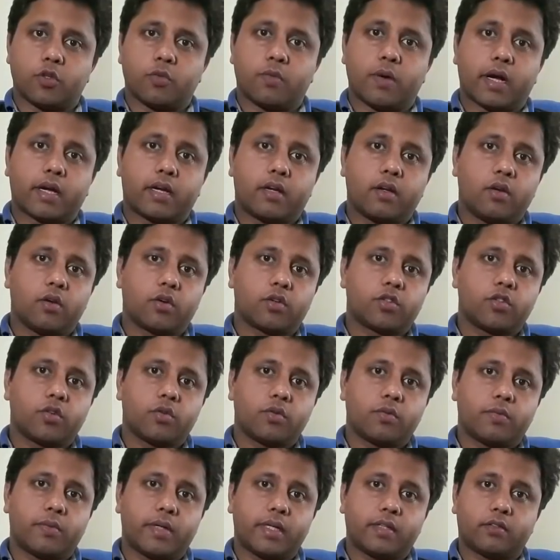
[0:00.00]
जो बाकी लोग जो
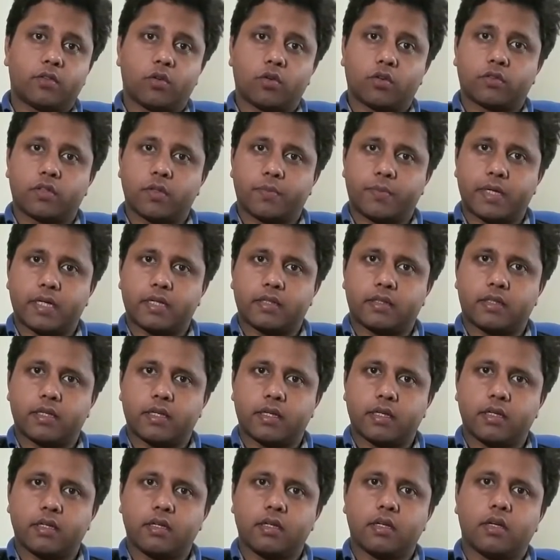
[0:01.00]
इस रोग से पीड़ित
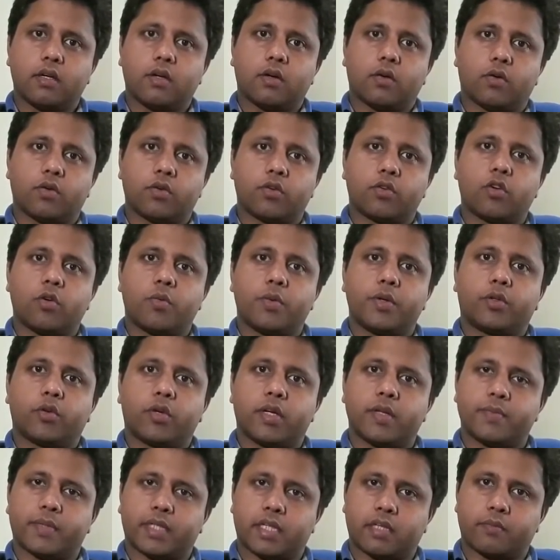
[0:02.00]
हैं उनको भी
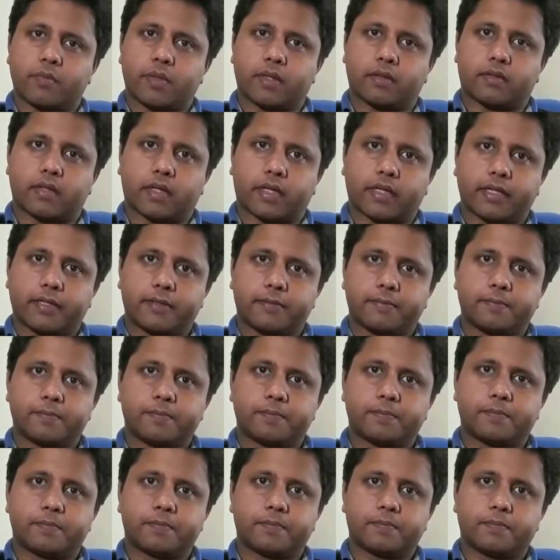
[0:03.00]
थोड़ी मदद मिल सके
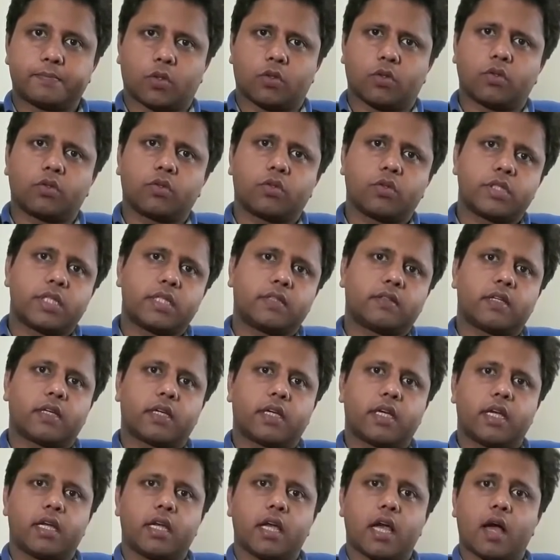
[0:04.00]
तो दोस्तों जैसा
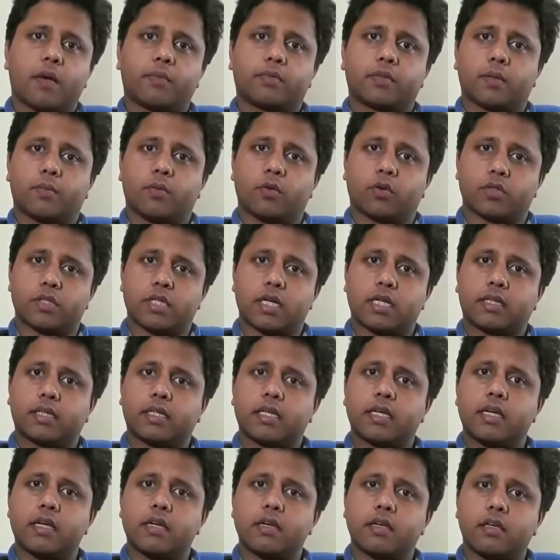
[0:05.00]
कि आप सब लोग जानते
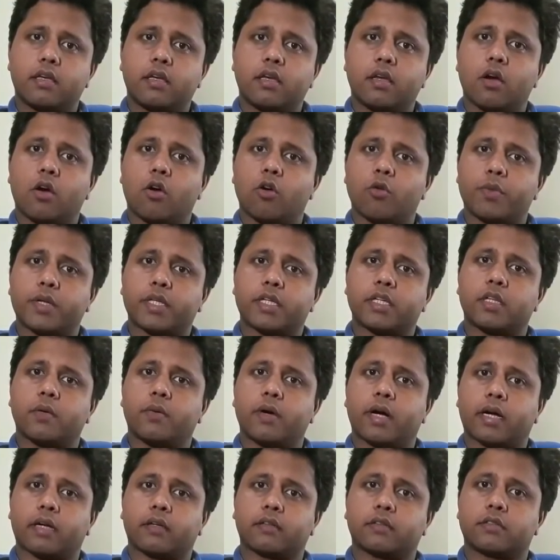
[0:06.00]
हैं कि होम्योपैथी
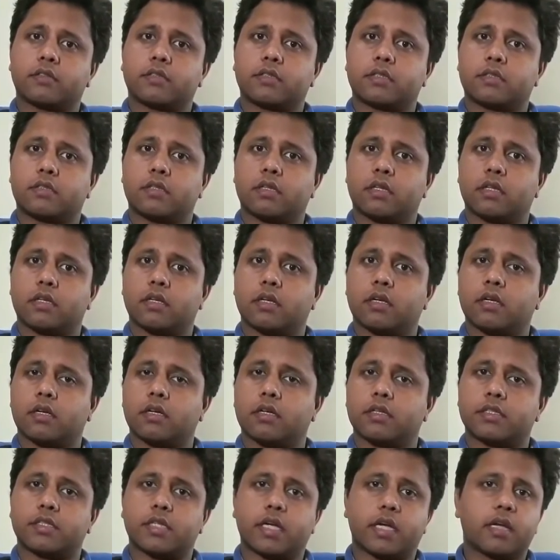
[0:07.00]
दवा का
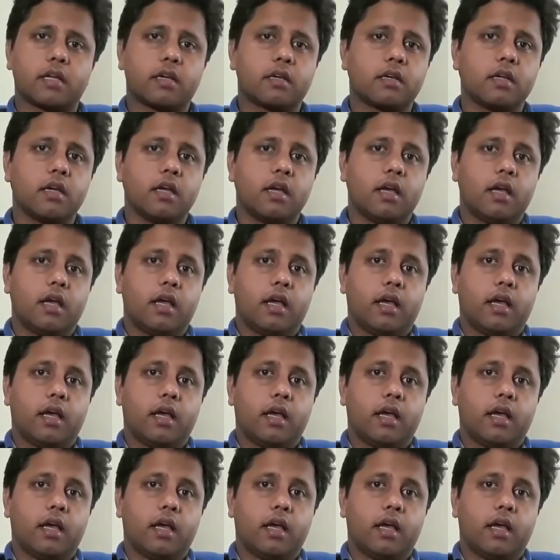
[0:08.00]
चयन